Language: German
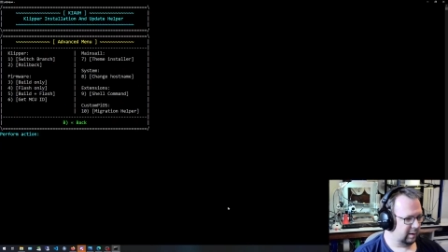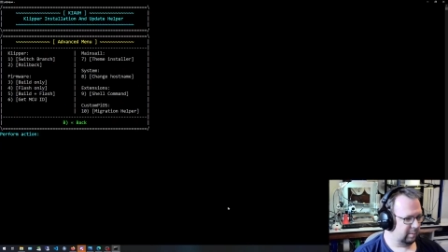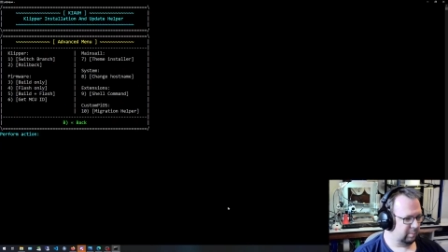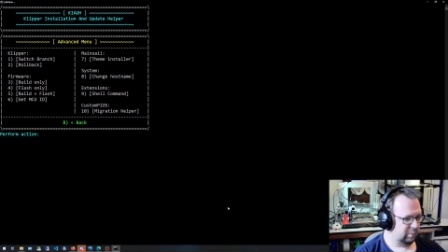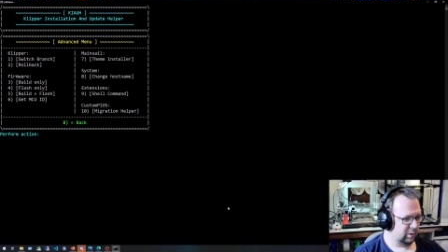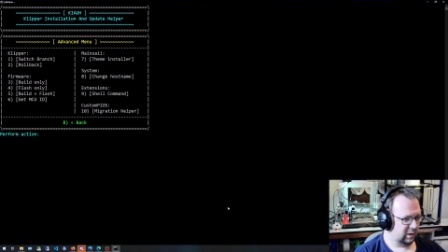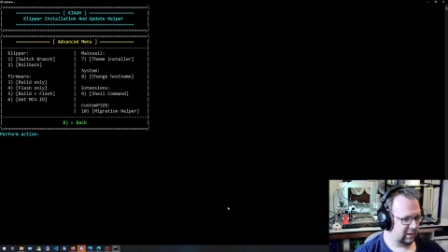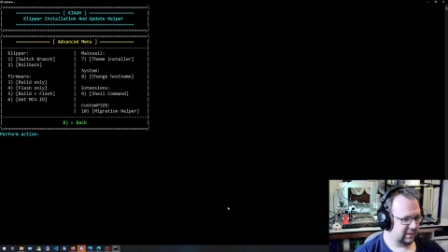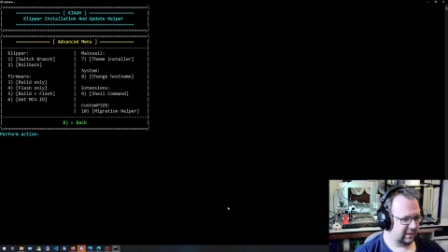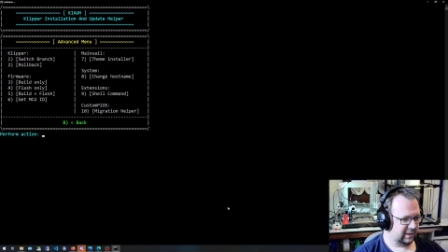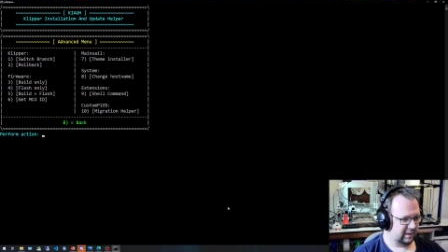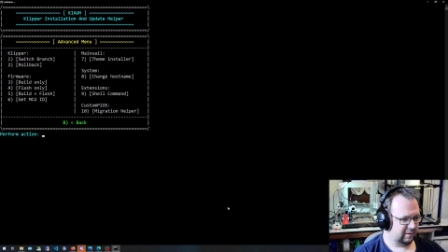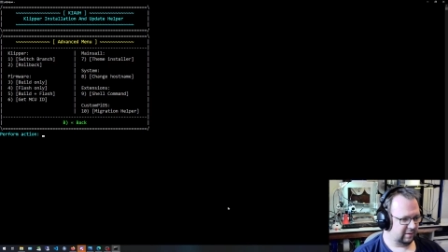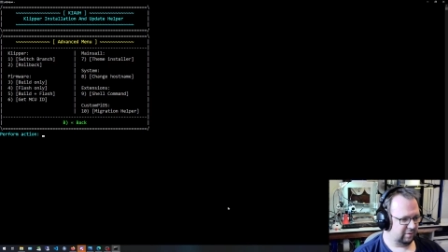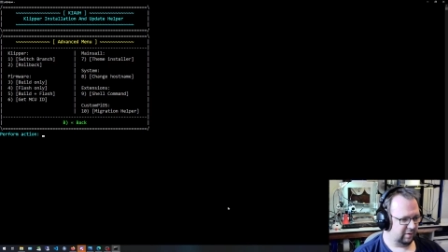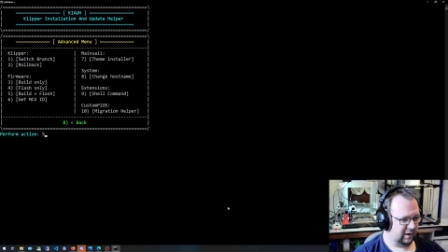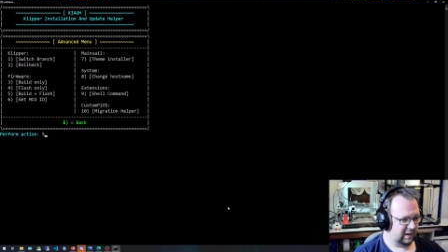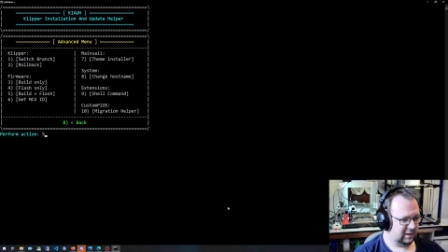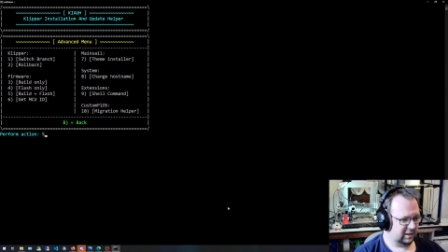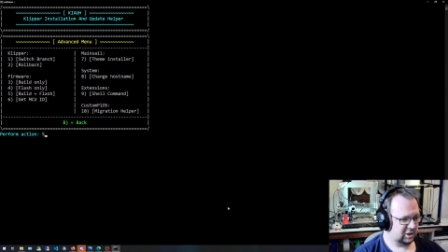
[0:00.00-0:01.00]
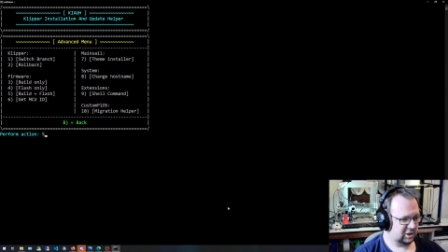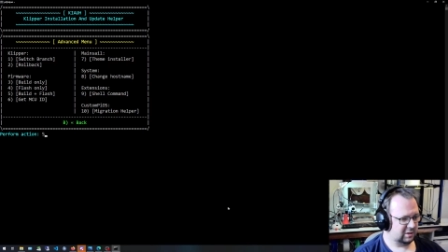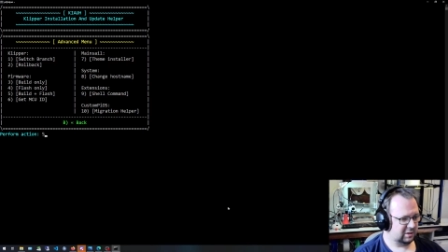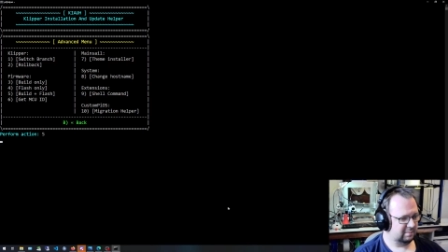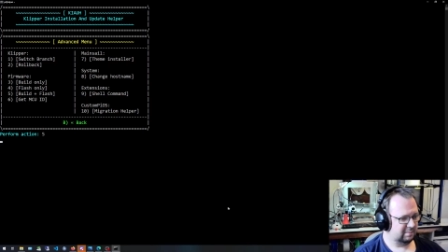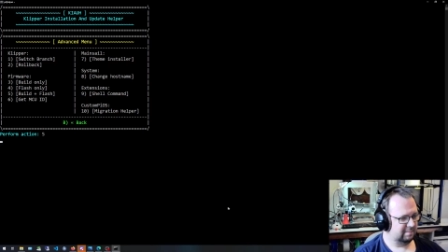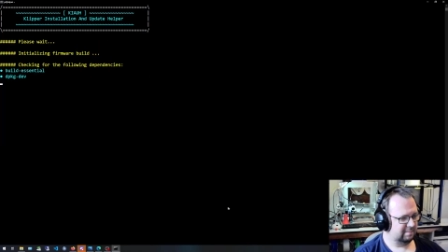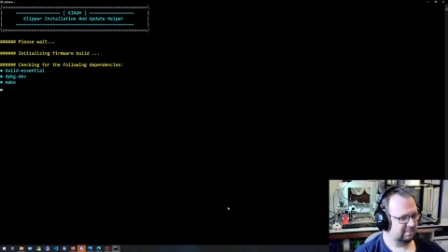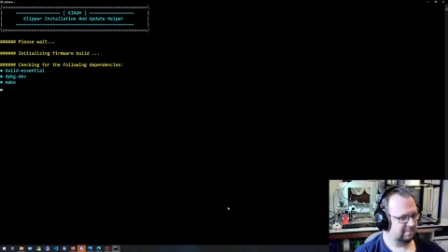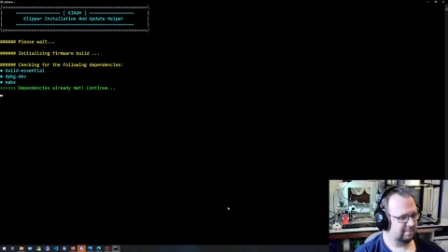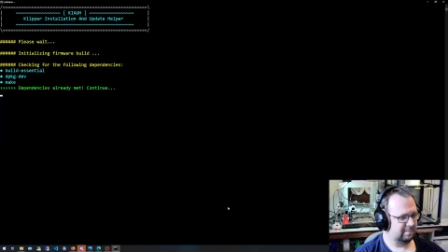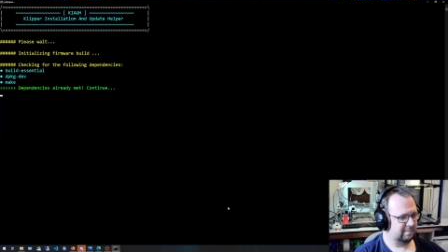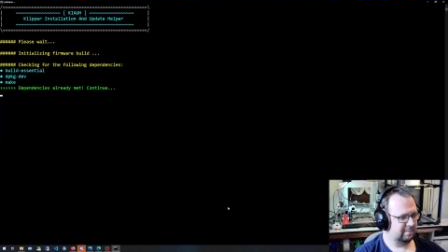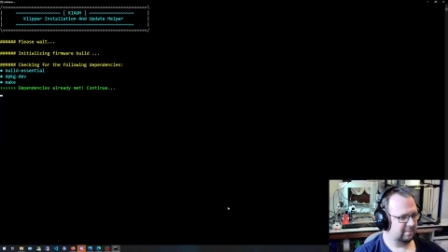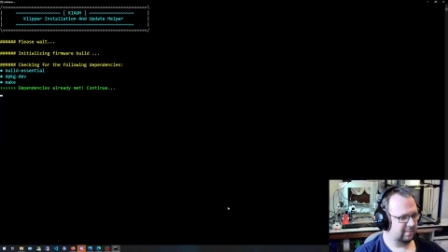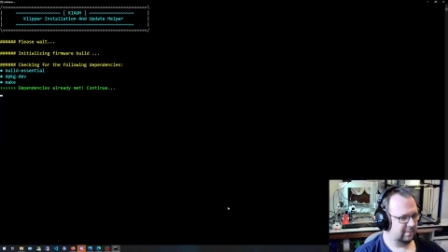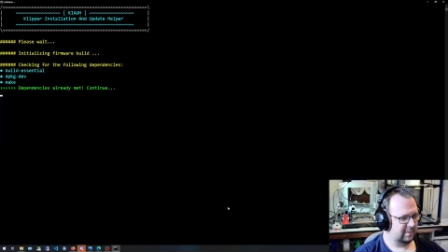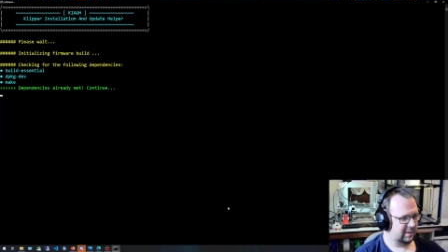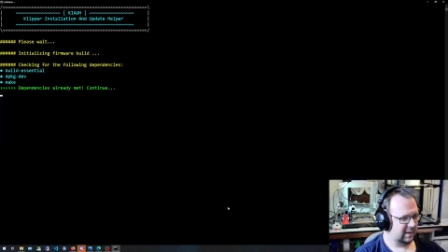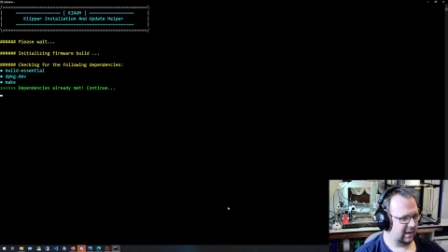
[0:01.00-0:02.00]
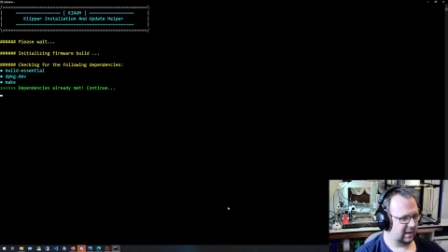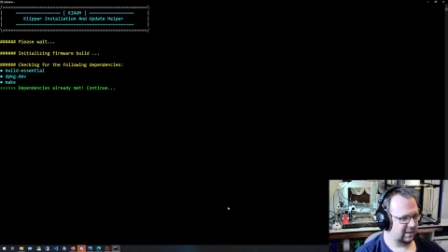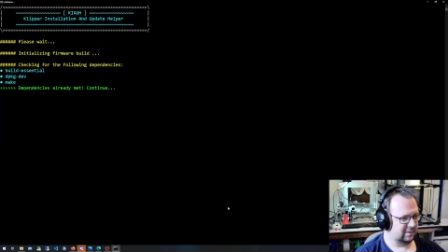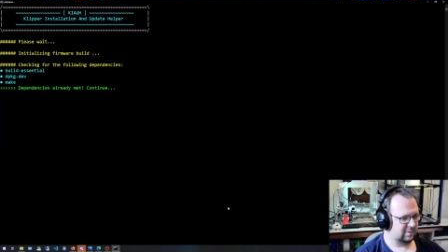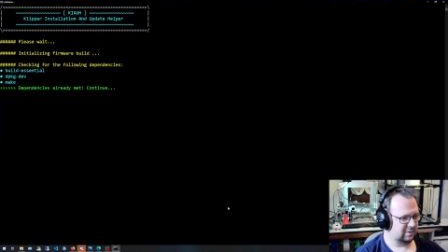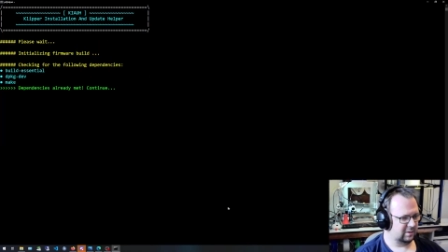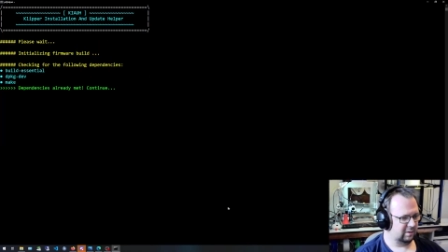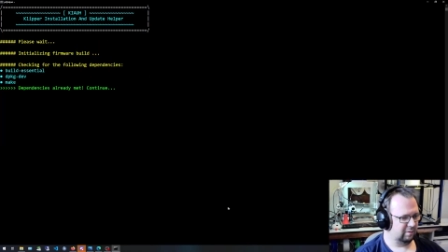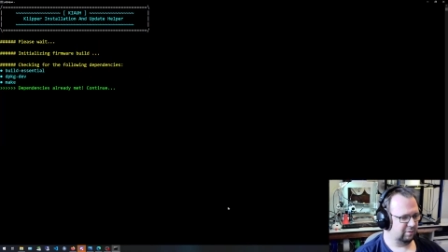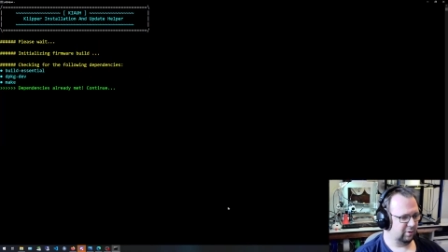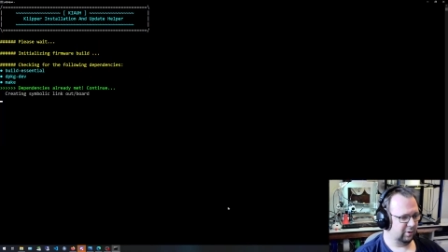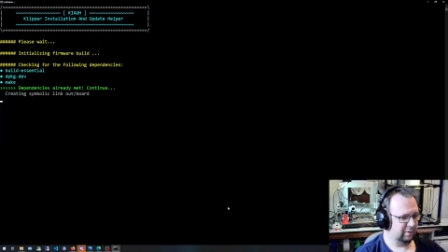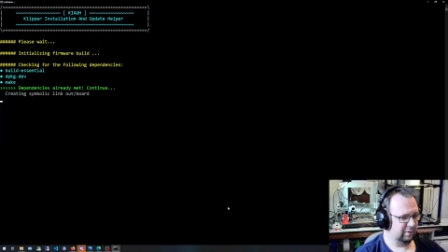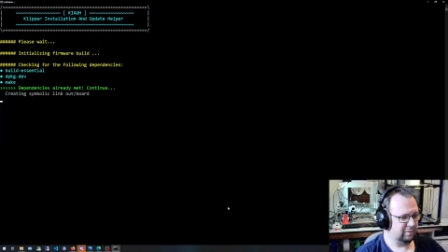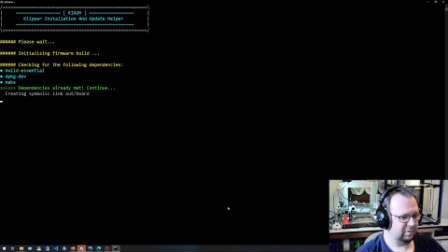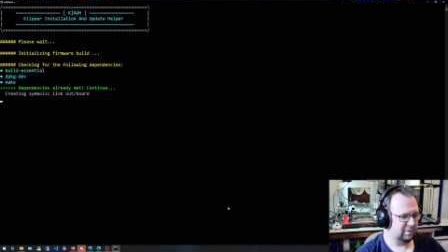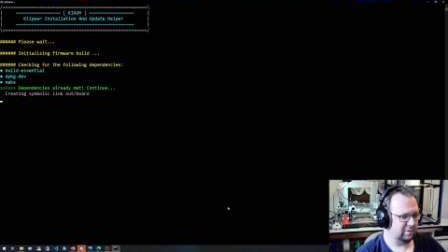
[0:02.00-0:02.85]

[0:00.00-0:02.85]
Build and Flash also die 5.